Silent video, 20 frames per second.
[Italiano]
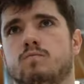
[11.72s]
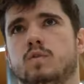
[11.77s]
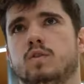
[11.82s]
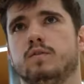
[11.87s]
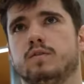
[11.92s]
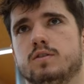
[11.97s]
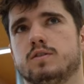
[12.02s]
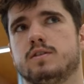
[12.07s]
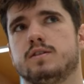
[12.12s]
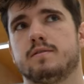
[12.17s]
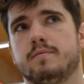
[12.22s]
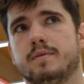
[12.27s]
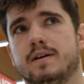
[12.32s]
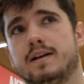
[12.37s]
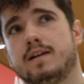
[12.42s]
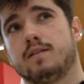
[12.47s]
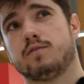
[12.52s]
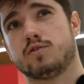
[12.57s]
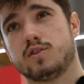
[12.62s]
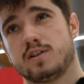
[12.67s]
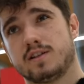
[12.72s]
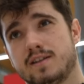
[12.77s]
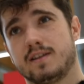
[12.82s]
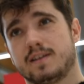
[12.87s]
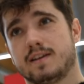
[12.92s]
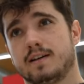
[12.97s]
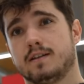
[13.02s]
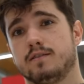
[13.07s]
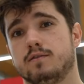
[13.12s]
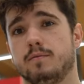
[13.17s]
Dovrò sistemare la
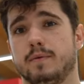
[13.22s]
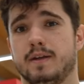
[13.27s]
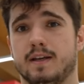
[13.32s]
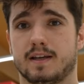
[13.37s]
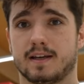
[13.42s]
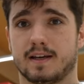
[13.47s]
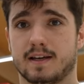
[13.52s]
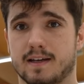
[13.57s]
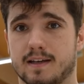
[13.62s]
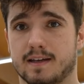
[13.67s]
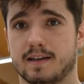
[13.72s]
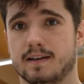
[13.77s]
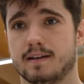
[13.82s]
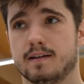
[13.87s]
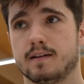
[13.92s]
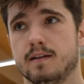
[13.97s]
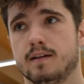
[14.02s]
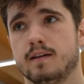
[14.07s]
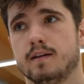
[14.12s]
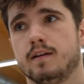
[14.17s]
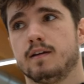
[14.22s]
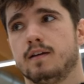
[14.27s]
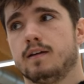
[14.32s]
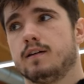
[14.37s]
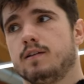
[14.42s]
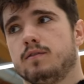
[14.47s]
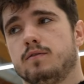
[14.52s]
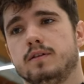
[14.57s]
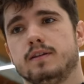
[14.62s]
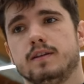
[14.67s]
logistica, domenica anche,
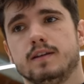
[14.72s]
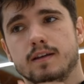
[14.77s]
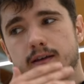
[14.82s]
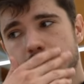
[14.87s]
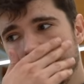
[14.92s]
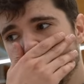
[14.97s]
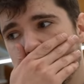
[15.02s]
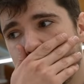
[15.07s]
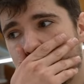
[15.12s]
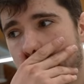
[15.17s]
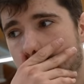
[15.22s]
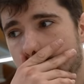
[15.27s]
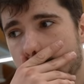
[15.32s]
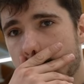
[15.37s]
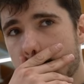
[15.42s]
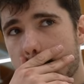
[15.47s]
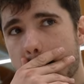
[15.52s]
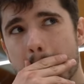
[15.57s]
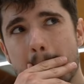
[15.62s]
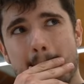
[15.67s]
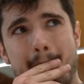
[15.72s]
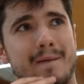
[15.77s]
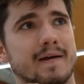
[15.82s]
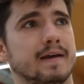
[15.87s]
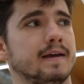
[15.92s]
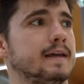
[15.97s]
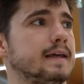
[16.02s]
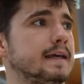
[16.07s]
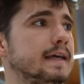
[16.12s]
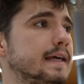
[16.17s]
quindi vediamo.
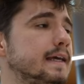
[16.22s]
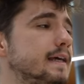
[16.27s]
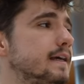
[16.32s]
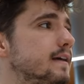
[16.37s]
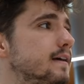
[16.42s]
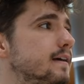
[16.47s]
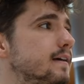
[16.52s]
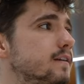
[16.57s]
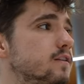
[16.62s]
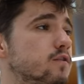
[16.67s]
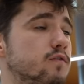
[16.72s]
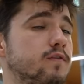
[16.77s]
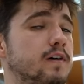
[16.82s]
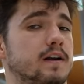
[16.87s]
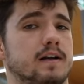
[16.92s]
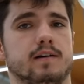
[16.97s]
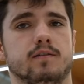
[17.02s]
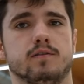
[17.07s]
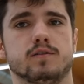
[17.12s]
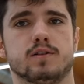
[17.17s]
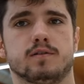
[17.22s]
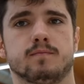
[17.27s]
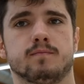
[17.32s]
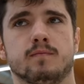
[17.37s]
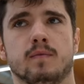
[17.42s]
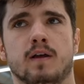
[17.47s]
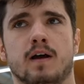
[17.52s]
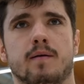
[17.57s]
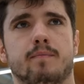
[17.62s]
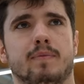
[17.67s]
E devo farla oggi.
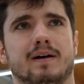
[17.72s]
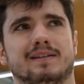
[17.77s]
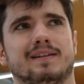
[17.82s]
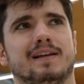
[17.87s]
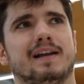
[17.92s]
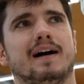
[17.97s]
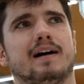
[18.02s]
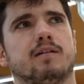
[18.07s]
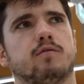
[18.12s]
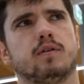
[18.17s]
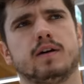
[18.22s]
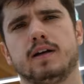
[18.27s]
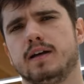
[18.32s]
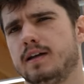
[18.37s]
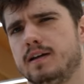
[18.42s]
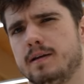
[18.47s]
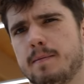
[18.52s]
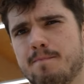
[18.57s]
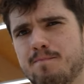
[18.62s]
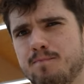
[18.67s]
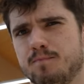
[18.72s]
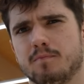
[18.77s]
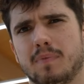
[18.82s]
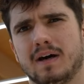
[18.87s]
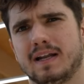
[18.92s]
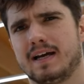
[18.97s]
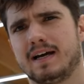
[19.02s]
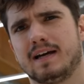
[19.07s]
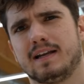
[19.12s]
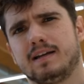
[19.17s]
A parte l'acqua e
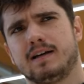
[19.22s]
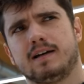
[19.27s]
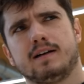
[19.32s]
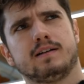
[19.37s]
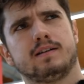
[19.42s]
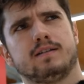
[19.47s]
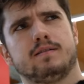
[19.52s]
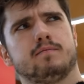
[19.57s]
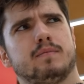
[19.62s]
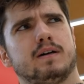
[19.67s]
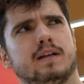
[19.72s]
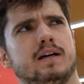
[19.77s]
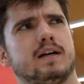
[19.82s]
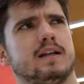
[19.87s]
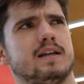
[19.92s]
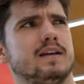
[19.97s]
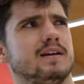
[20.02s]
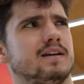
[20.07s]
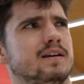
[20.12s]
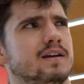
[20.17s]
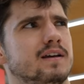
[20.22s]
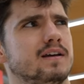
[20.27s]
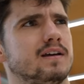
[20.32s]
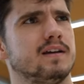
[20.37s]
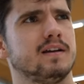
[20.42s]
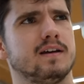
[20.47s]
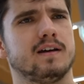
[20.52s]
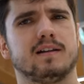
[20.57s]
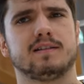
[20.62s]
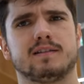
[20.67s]
banana e banane
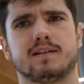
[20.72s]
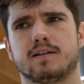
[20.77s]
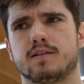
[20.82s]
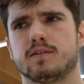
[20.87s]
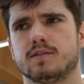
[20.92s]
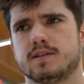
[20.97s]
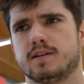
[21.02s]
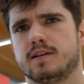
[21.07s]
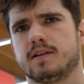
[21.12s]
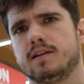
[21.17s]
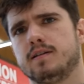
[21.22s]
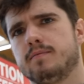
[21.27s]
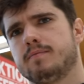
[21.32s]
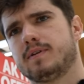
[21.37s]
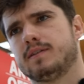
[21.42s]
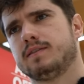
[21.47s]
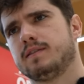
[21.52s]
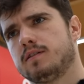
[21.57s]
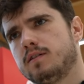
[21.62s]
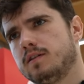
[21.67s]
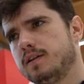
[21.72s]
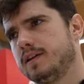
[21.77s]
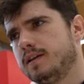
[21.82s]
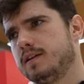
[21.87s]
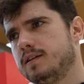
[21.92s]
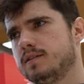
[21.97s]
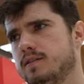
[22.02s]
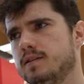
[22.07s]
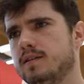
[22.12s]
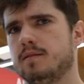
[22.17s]
e altre cose che le prenderò
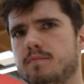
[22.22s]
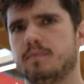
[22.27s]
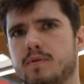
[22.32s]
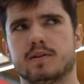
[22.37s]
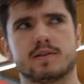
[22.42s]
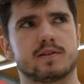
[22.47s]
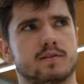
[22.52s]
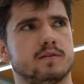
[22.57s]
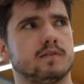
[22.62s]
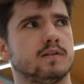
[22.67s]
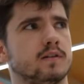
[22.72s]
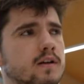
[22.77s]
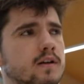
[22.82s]
lì nel posto.